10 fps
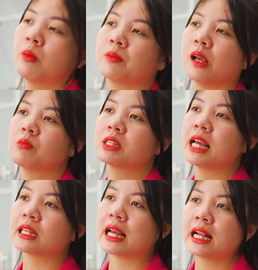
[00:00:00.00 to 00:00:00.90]
Một dòng
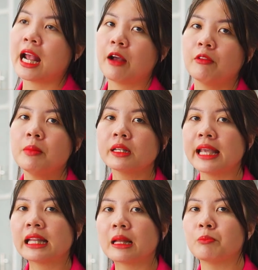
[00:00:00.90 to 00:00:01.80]
xe tay ga với mức
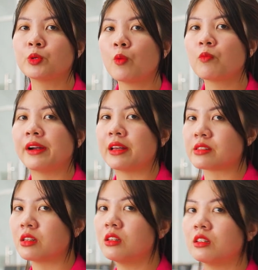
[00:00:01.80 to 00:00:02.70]
giá tầm trung và là
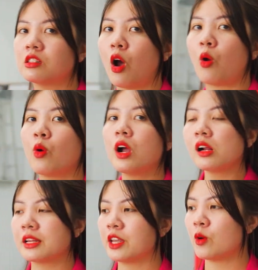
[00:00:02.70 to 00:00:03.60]
sự lựa chọn của
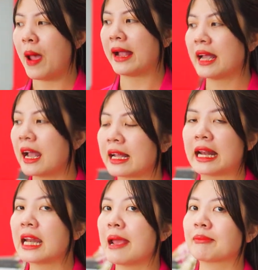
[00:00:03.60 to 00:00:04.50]
rất là nhiều bạn ha,
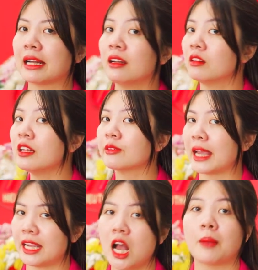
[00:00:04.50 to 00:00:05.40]
cả nam cả nữ đều
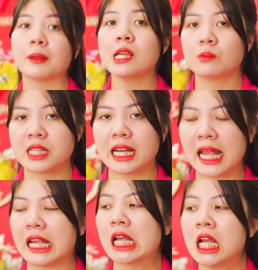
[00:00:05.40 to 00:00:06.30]
chạy hợp với dòng xe
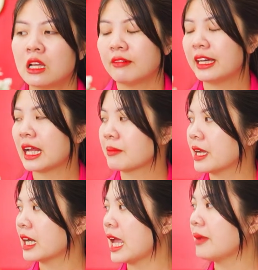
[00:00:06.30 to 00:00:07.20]
này. Và đặc
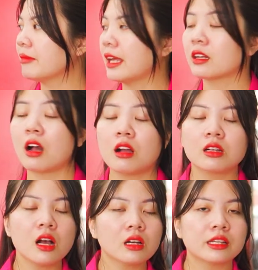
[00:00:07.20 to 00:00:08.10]
biệt là em này có
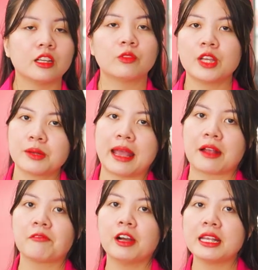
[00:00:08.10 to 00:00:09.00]
rất là nhiều phiên
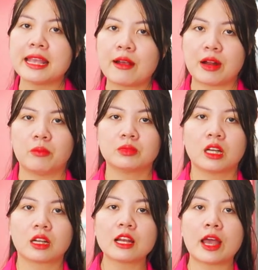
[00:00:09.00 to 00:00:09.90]
bản với dao động
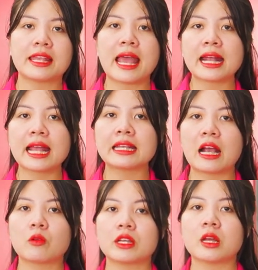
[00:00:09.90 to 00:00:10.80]
từng cái loại giá khác
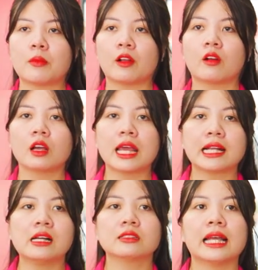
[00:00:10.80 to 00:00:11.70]
nhau để cho mọi người có thể
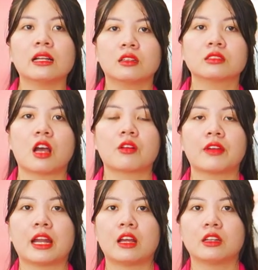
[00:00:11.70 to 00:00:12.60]
cân nhắc lựa chọn
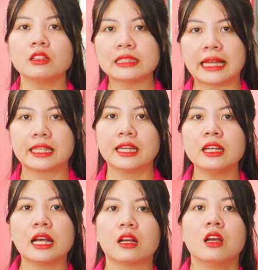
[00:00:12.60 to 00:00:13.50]
về hình thức tài
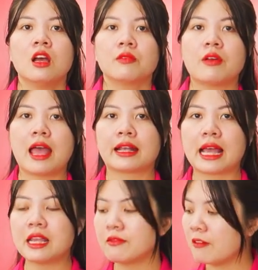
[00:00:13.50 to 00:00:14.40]
chính nè, về
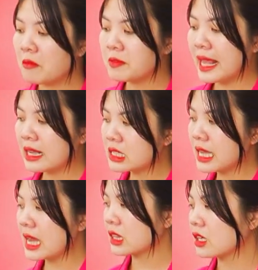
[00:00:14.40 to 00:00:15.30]
cái vóc dáng
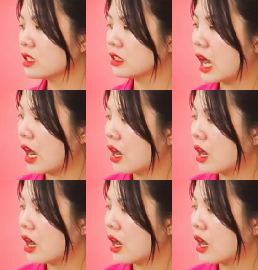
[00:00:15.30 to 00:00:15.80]
xe từ